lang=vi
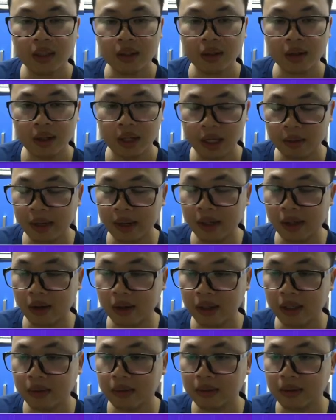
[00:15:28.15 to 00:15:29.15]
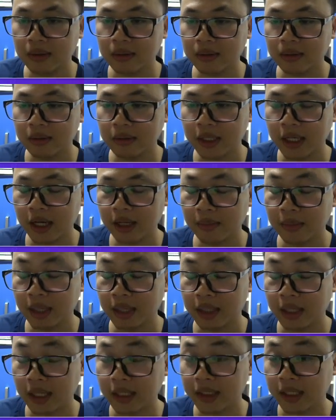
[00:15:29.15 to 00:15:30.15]
còn nếu bạn có điều kiện
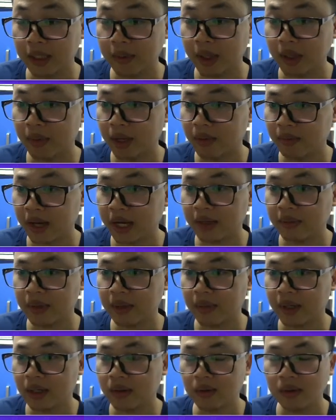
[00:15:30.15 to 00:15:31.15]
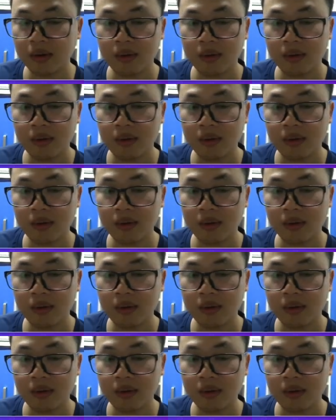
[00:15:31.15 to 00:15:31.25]
mà tài chính bạn mạnh mạnh mà bạn